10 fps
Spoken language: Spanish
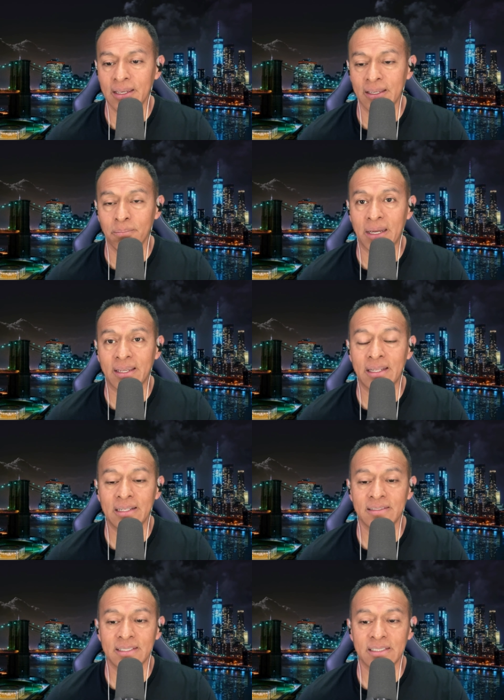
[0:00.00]

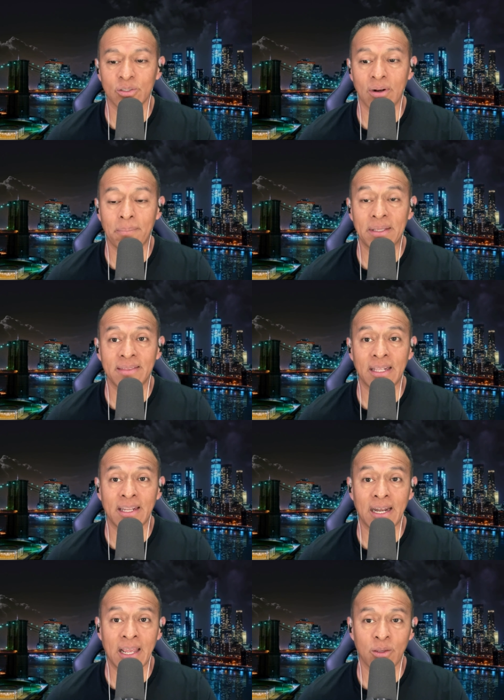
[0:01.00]
imagínense solamente en
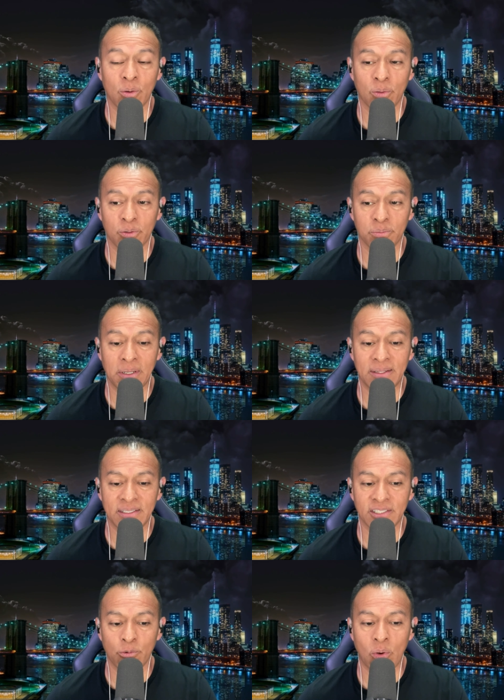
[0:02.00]
el año
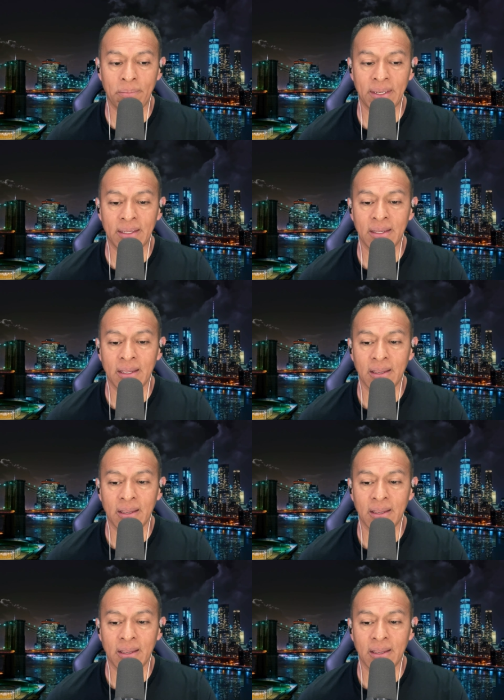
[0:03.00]
2019,